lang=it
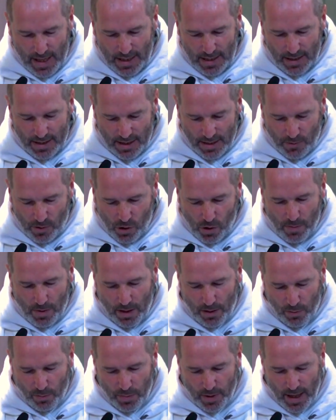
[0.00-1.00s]
e siamo come
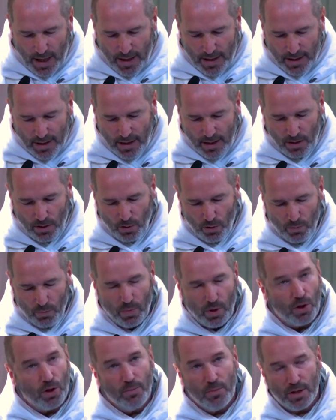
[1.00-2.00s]
aeroplani che
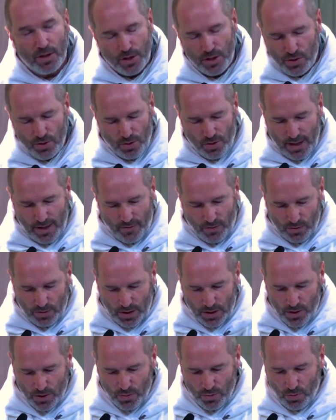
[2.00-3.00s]
rombano ma non si sollevano
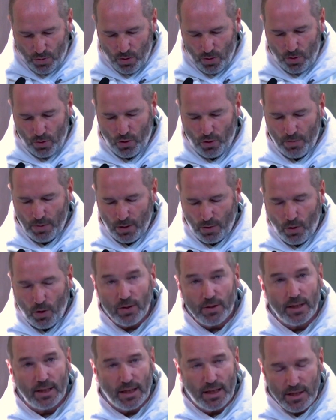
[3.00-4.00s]
dal suolo, come
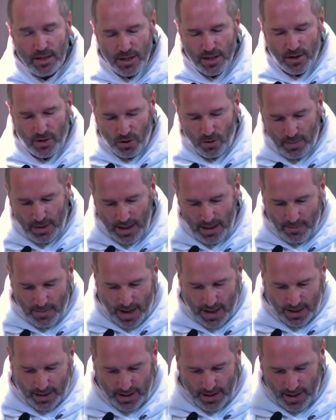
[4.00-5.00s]
ruote che girano ma la
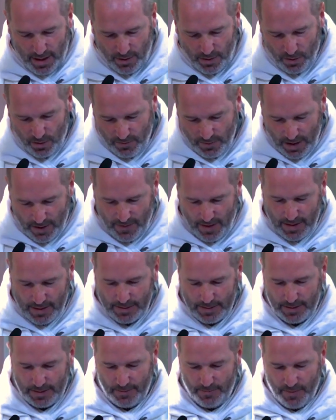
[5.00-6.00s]
macchina ecco, non va
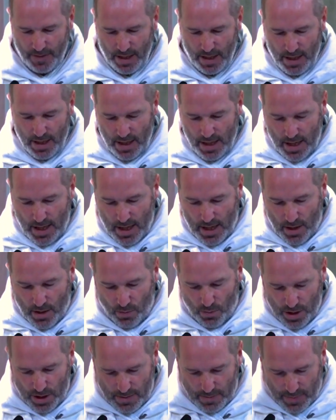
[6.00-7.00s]
avanti.
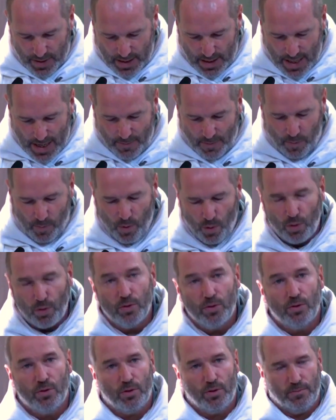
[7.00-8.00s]
Quindi parliamo
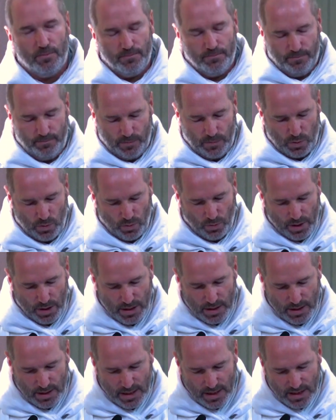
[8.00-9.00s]
molto con noi
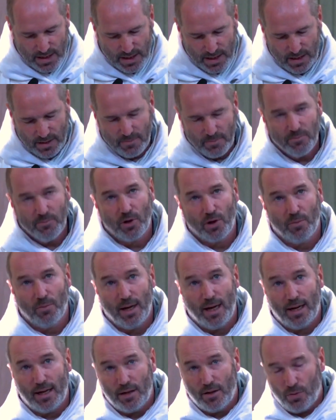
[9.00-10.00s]
stessi, però
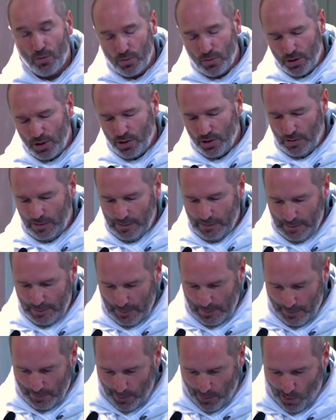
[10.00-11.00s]
male con Dio
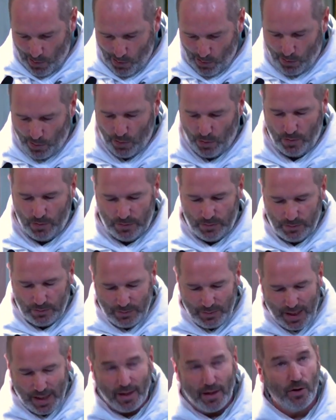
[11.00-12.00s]
poco,
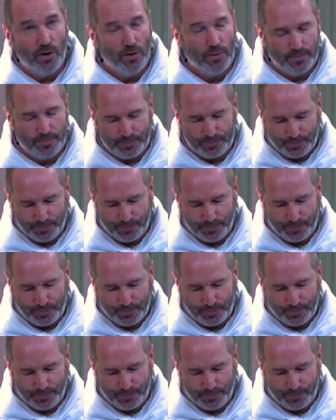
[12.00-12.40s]
meno,